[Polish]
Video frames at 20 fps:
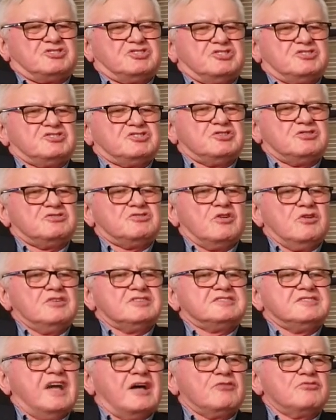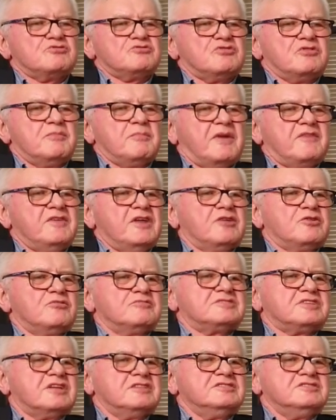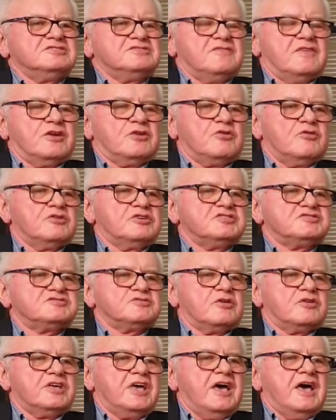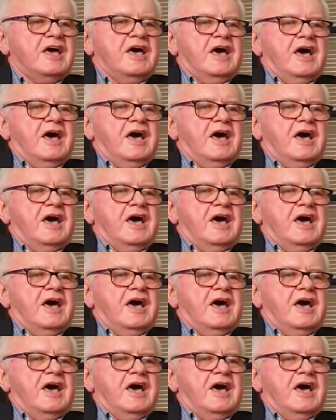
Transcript: czy, czy to jest naród, który ma wielką tradycję, wielką historię,